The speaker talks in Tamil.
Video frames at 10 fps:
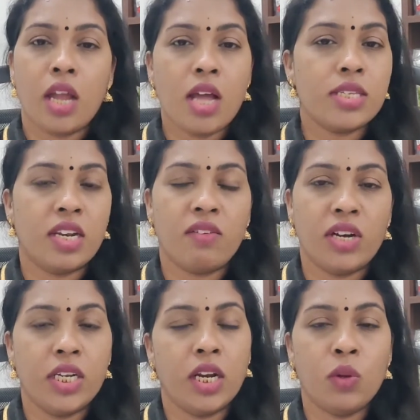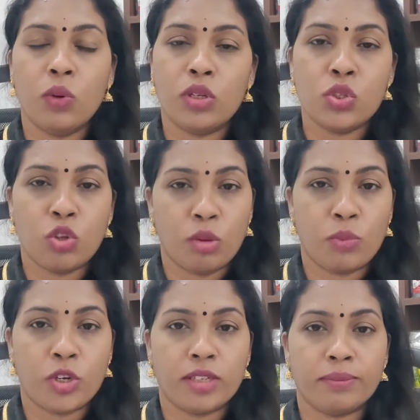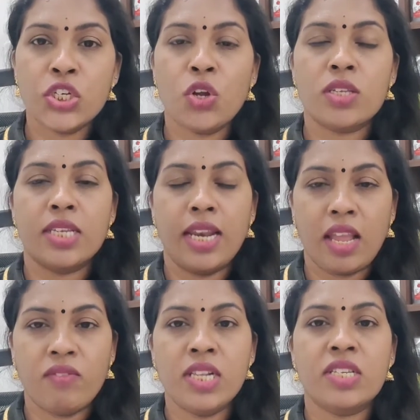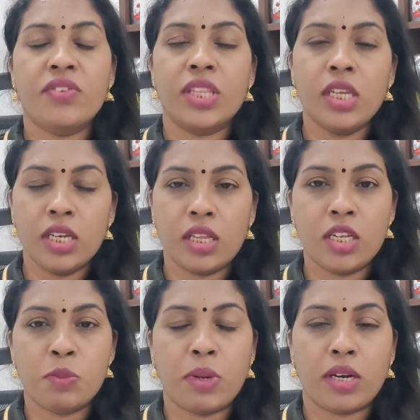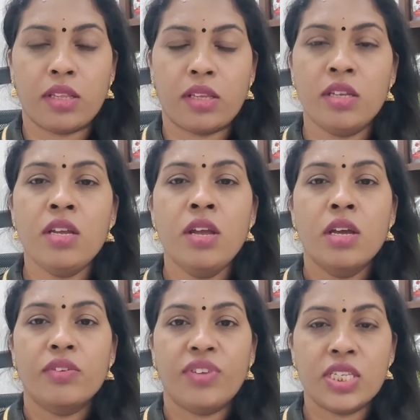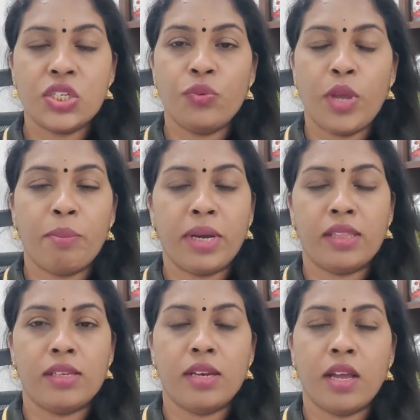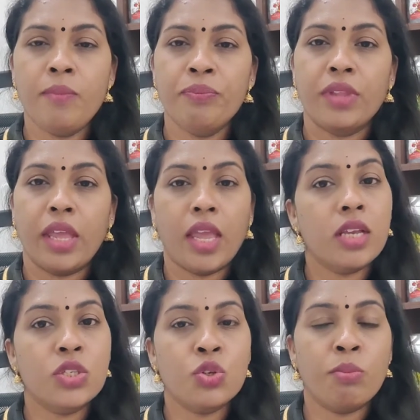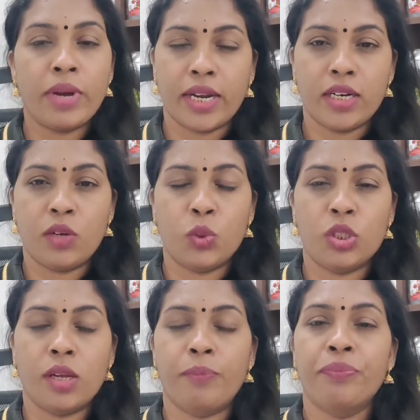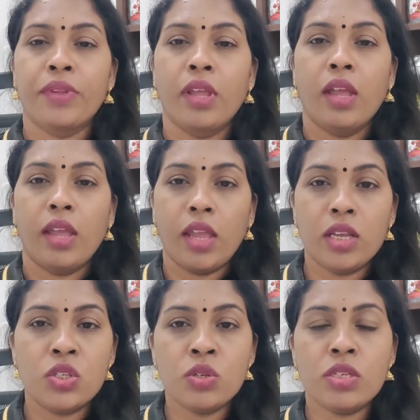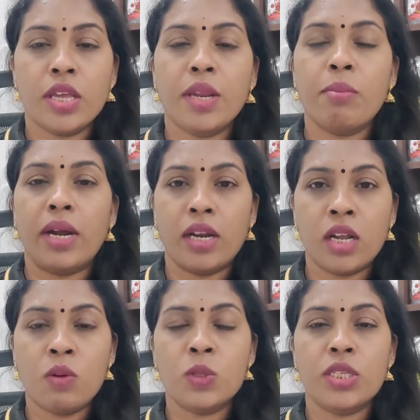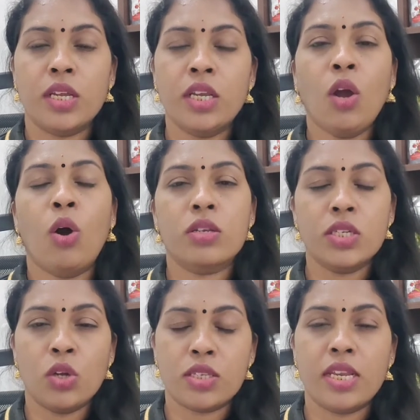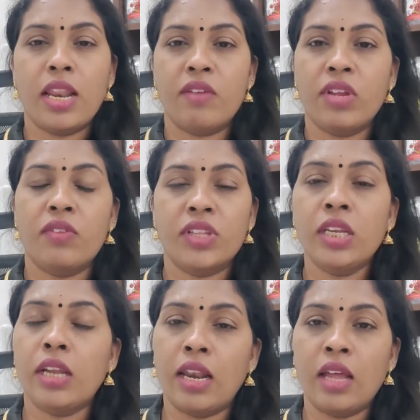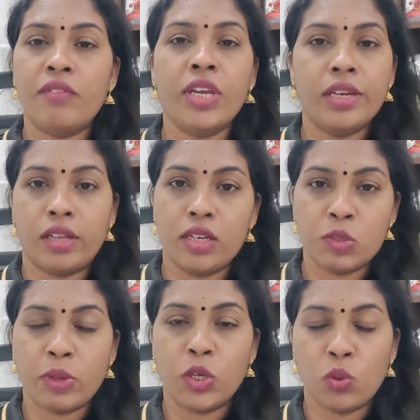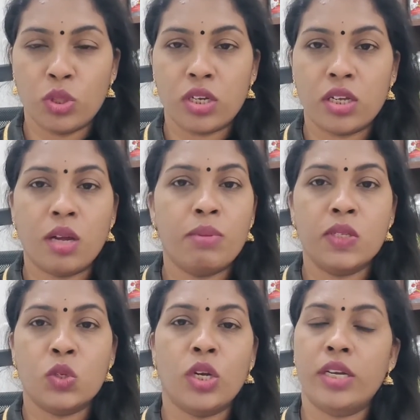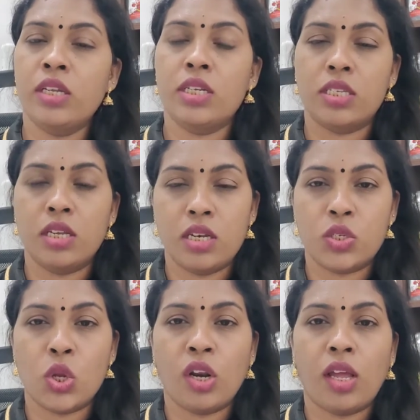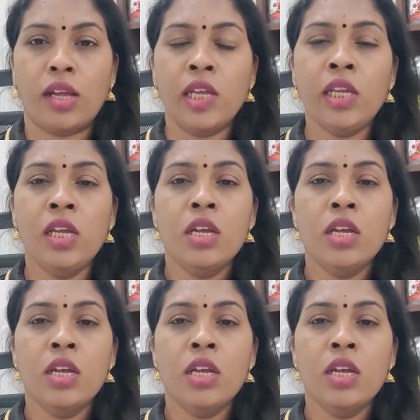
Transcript: நான் சில வழிகளை உங்களுக்கு சொல்ல போகிறேன் ஆக்சிடாக்சின் லெவல்ஸை வந்து இன்க்ரீஸ் பண்ணுறதுக்கு ஃபஸ்ட்டு வே பார்த்தீங்கன்னா எக்ஸும் பனானாவும் தான் எக்ஸும் சரி பனானாவும் சரி ஆக்சிடாக்சின் லெவலை வந்து நல்லாவே இன்க்ரீஸ் பண்ணி கொடுத்துருக்கு அப்படின்னு சொல்லிட்டு ரிசர்ச்சில் சொல்கிறாங்க